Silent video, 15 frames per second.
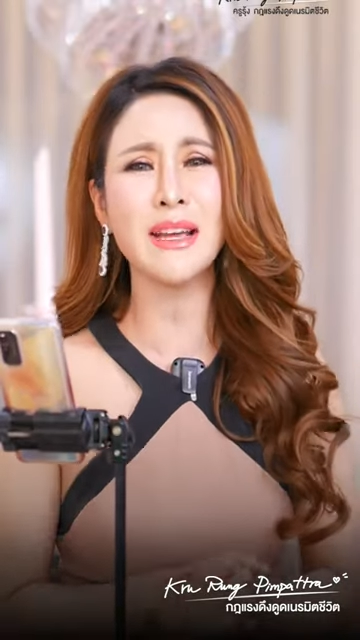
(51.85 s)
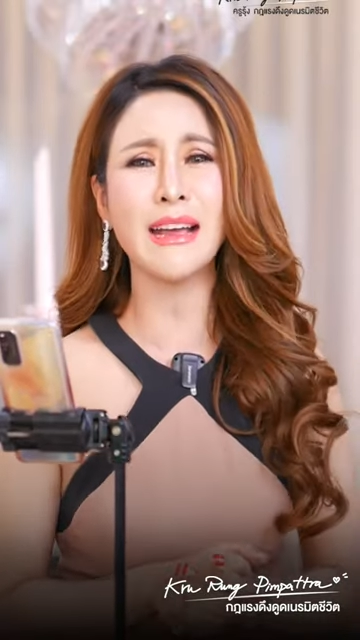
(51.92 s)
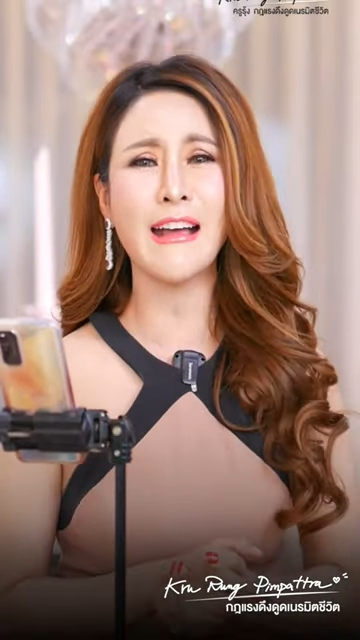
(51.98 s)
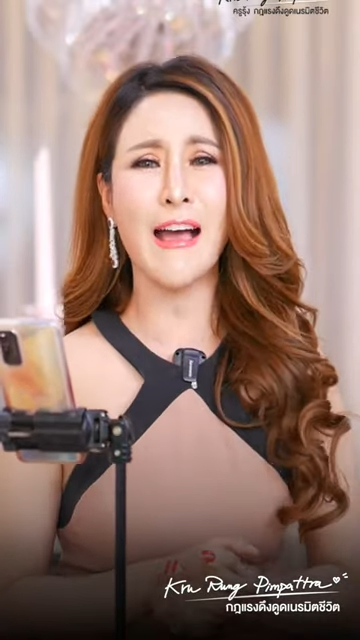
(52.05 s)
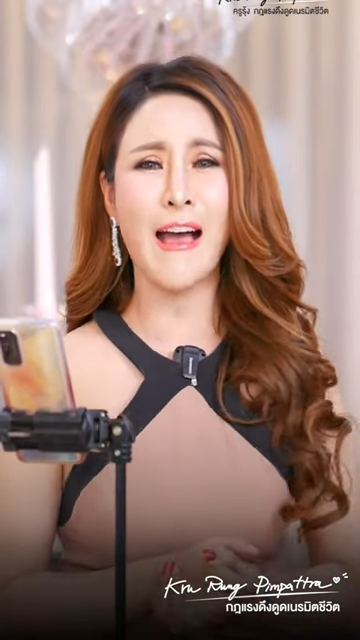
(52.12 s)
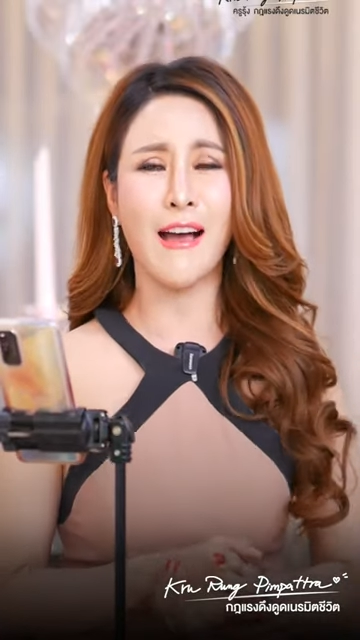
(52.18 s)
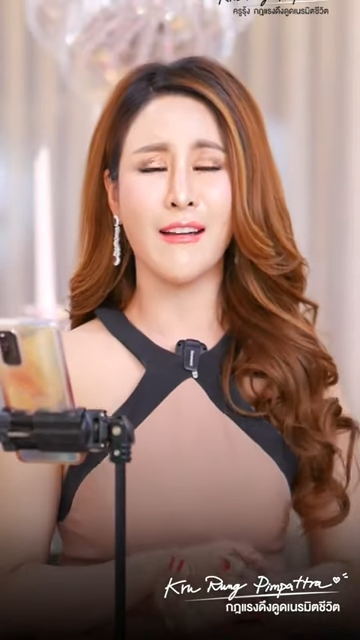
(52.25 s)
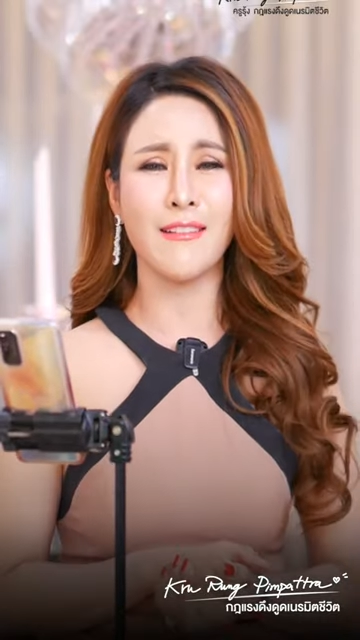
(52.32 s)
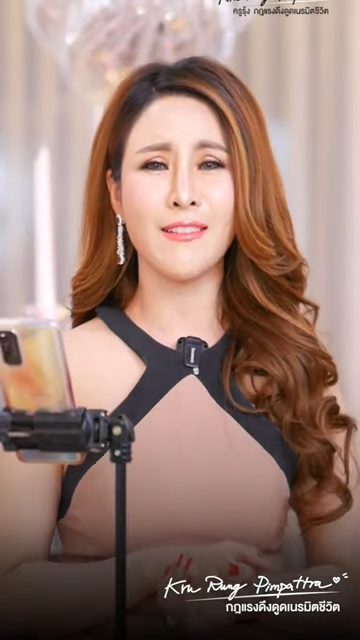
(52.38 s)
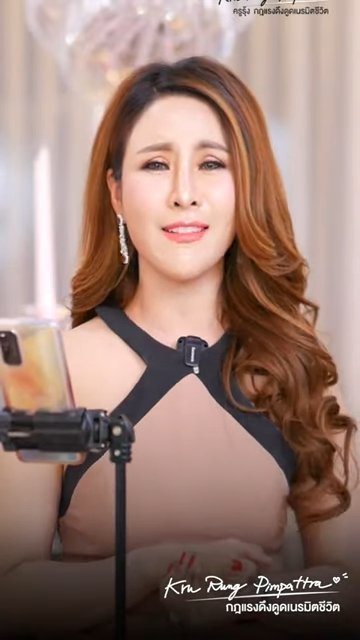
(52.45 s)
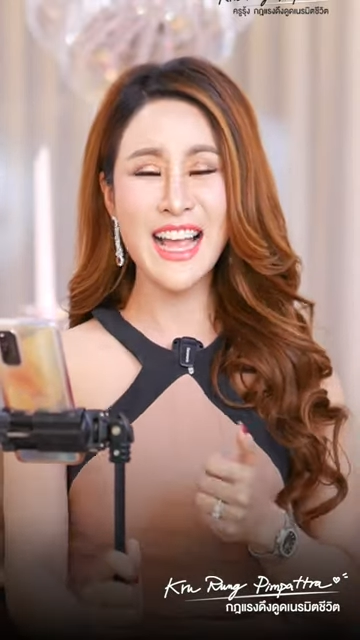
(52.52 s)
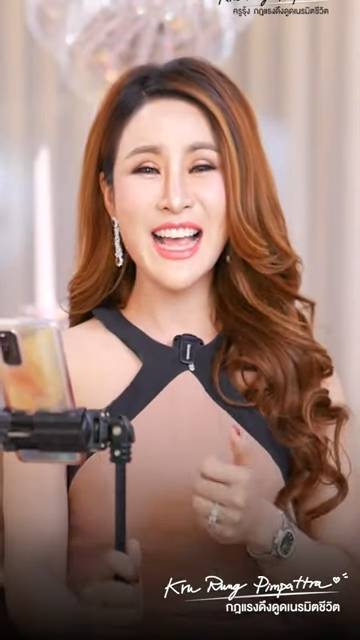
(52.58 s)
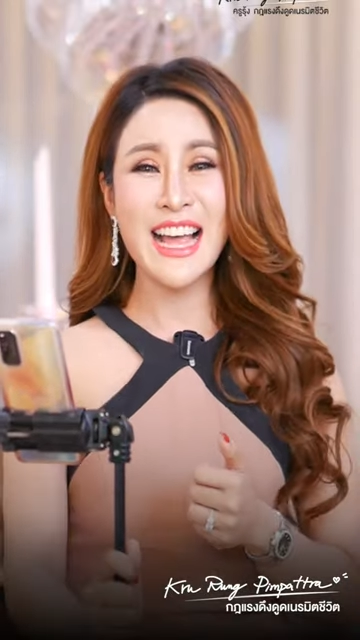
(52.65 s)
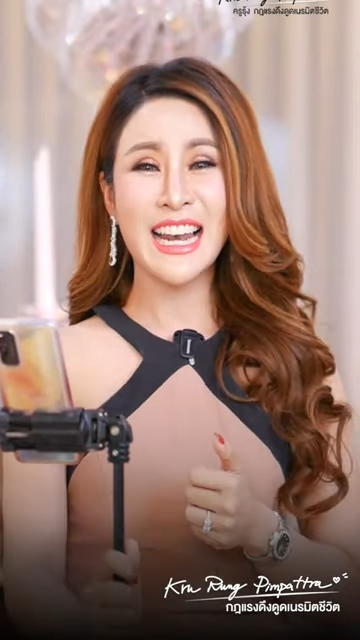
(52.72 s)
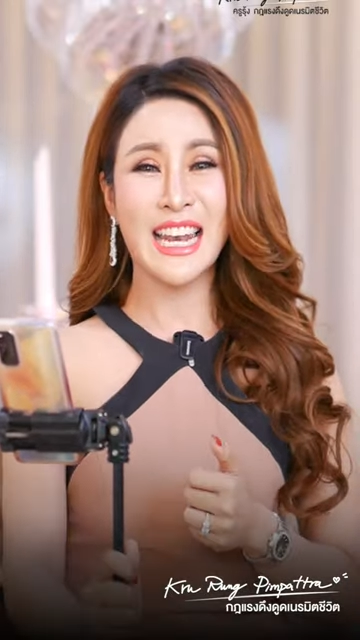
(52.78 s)
เลยค่ะ
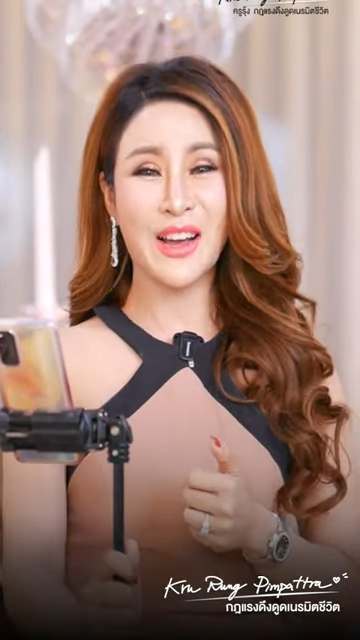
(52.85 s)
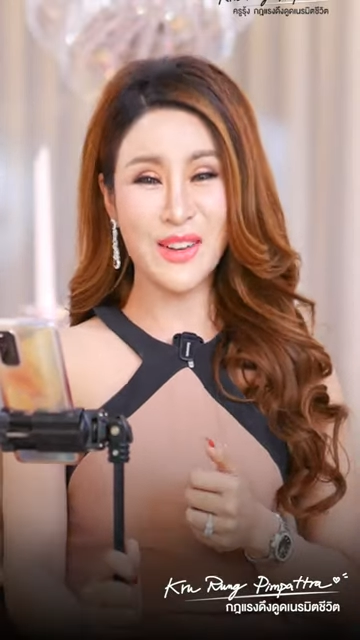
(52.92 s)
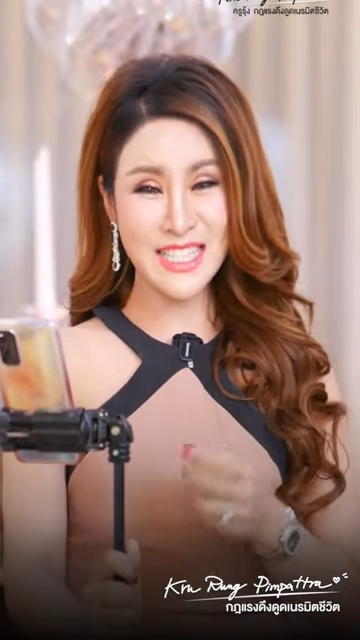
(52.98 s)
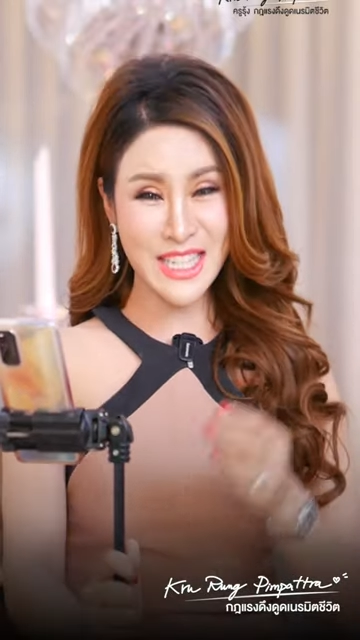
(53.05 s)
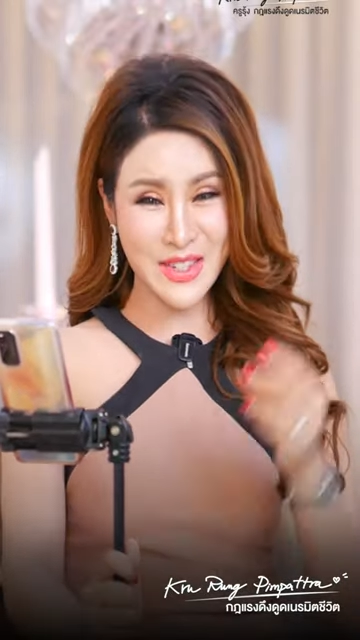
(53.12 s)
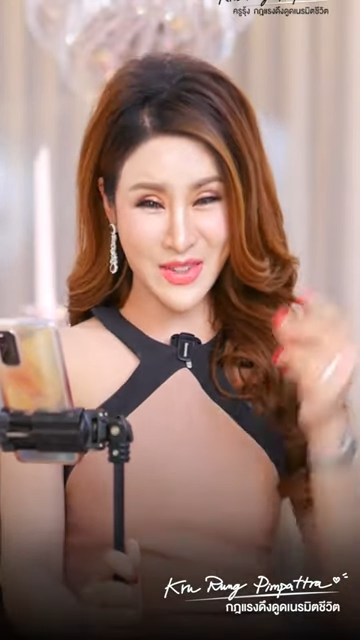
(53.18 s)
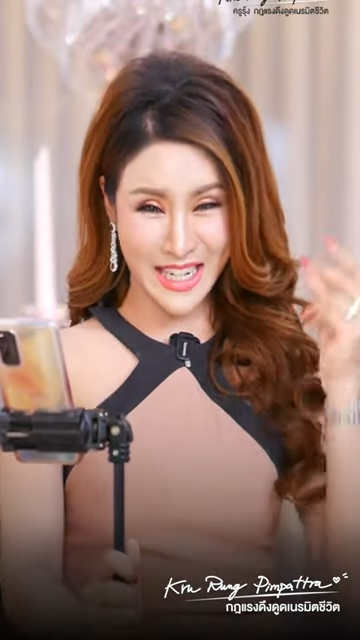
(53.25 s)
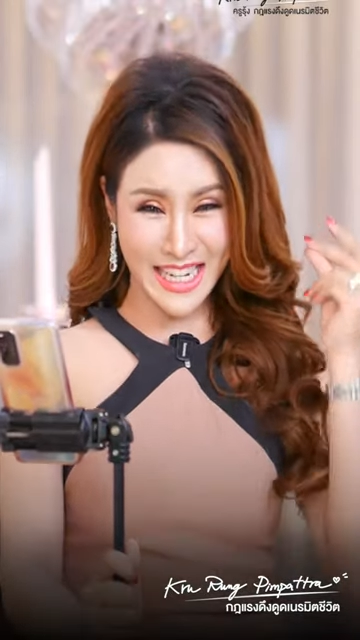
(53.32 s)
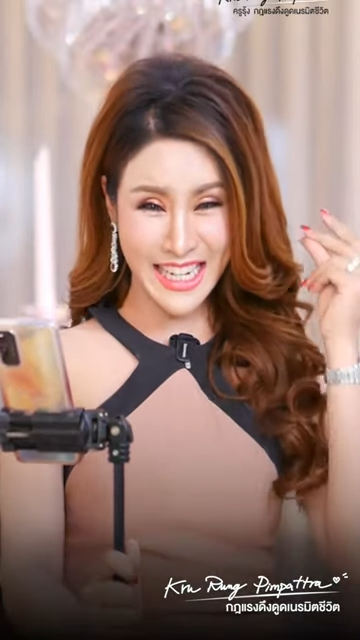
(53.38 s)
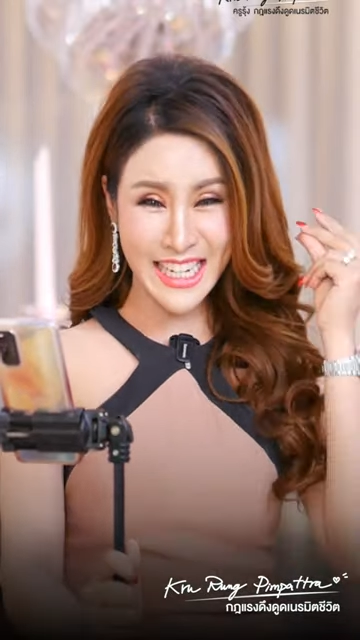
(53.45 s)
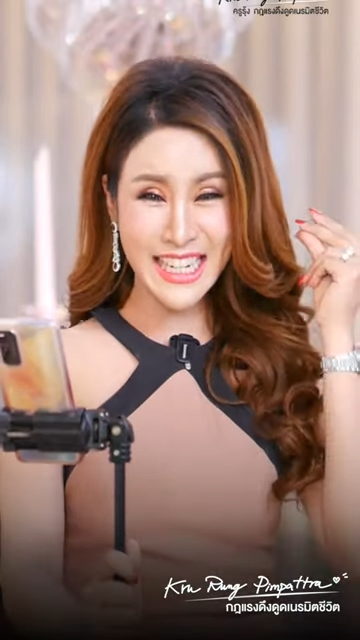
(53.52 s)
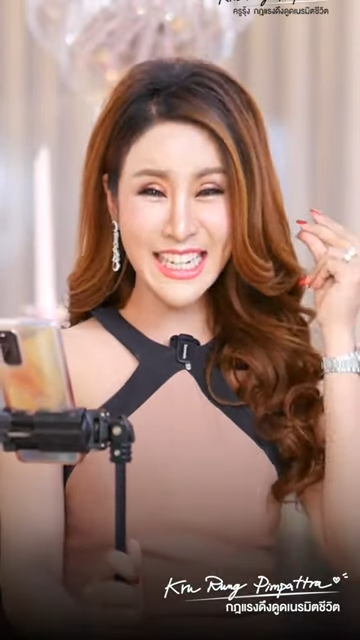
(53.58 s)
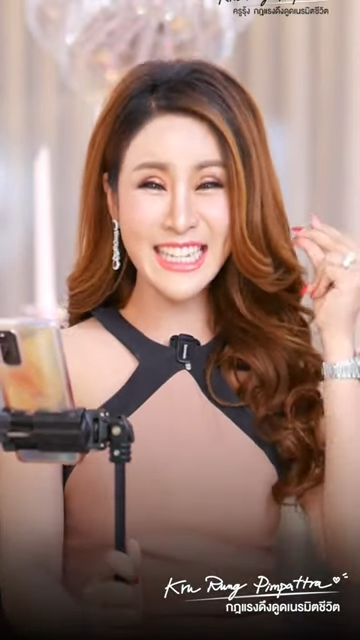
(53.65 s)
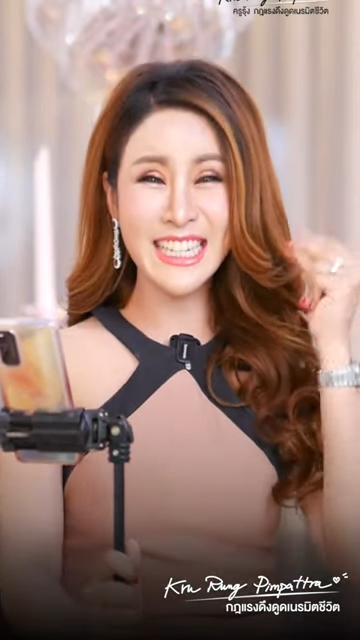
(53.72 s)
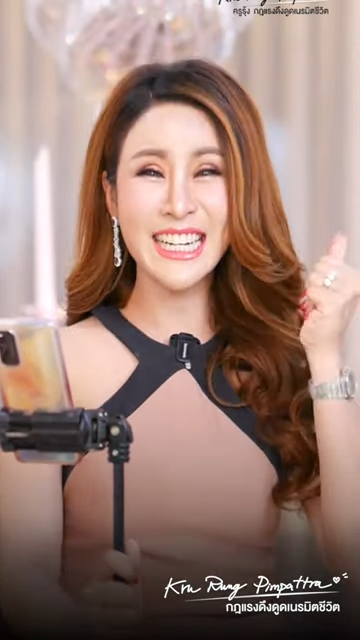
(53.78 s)
เราก็จะหยุดคิด
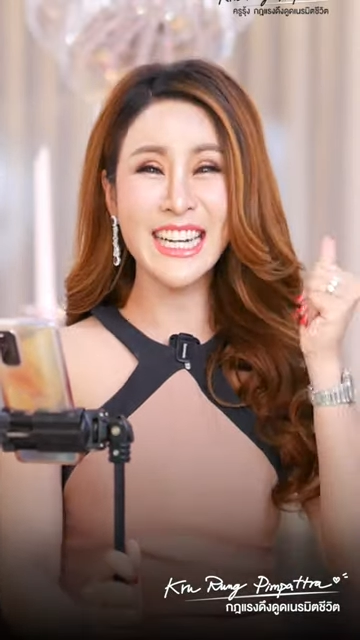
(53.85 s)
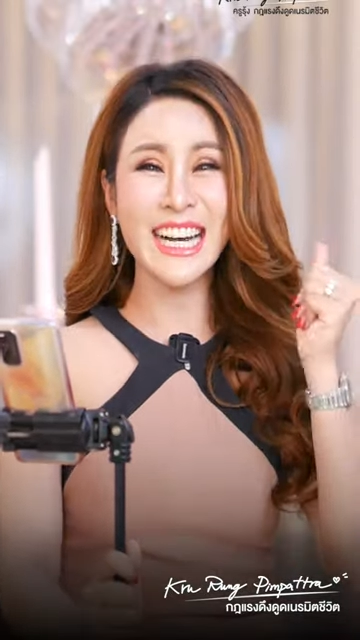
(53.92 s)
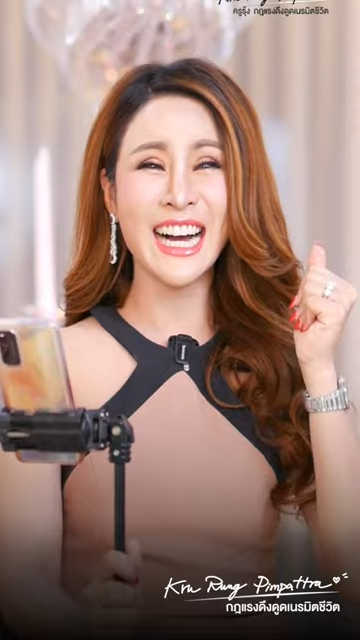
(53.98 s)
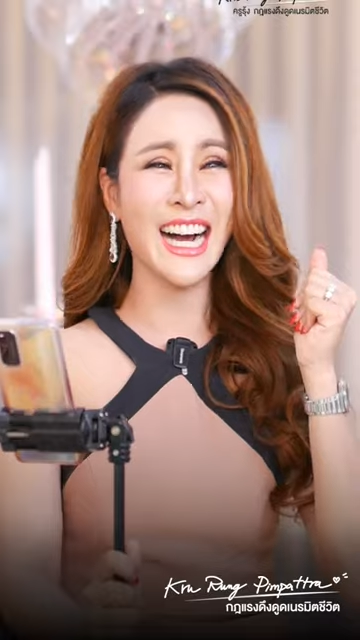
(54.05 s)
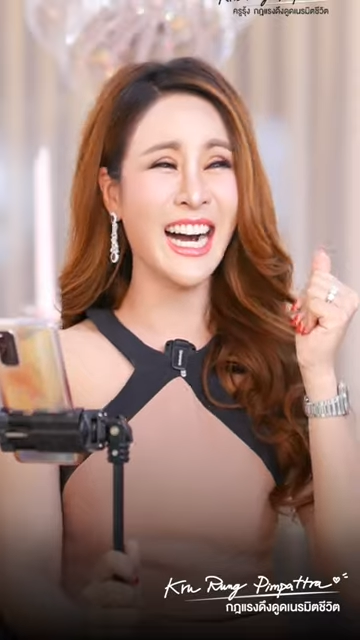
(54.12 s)
นิดนึง